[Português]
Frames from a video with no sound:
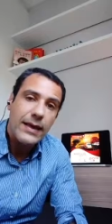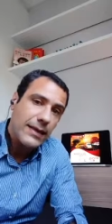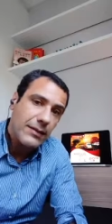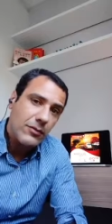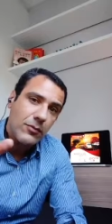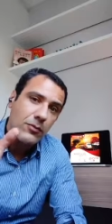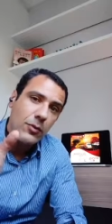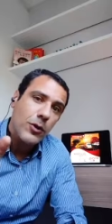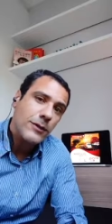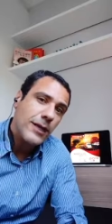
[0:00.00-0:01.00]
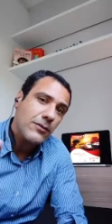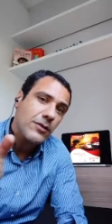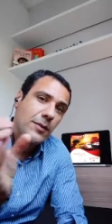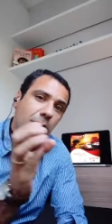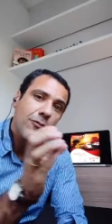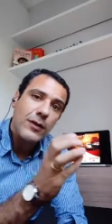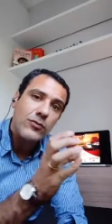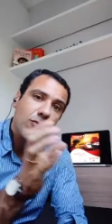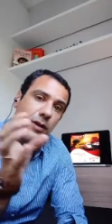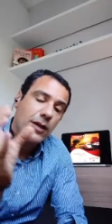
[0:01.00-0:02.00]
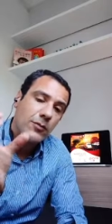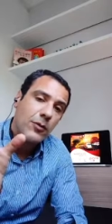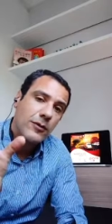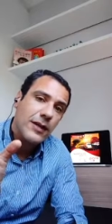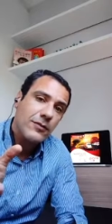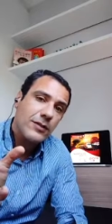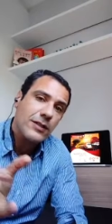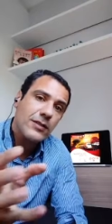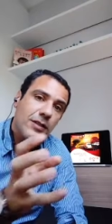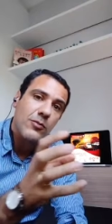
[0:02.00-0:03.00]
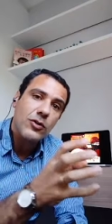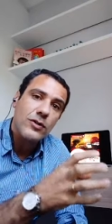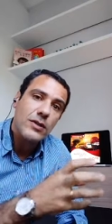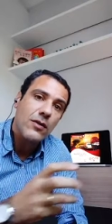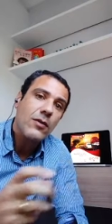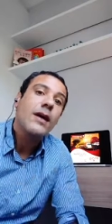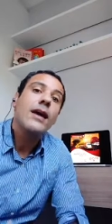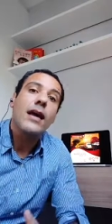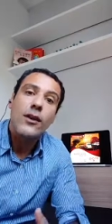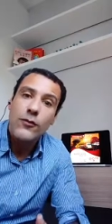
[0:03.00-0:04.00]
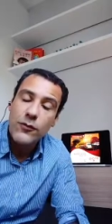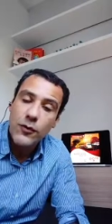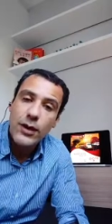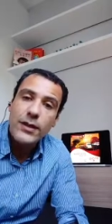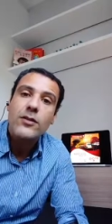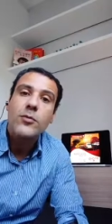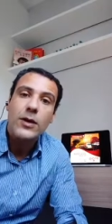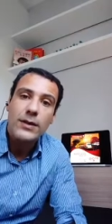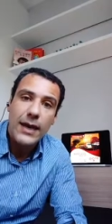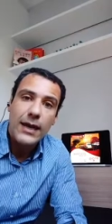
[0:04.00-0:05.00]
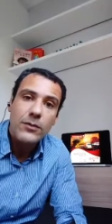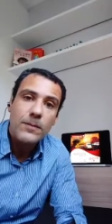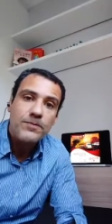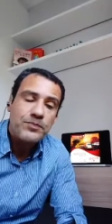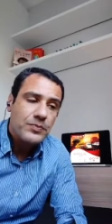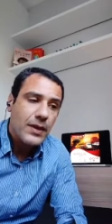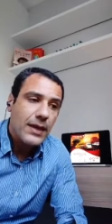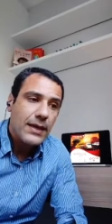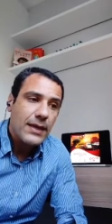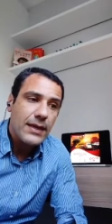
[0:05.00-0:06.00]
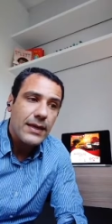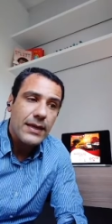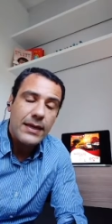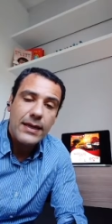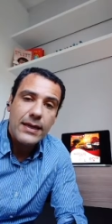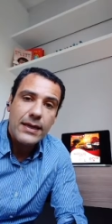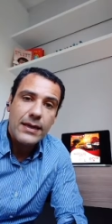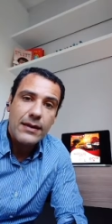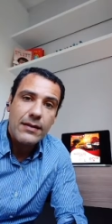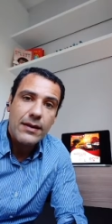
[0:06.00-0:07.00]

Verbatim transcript: E no, no processo de manufatura e no processo de distribuição ele foi transportado e,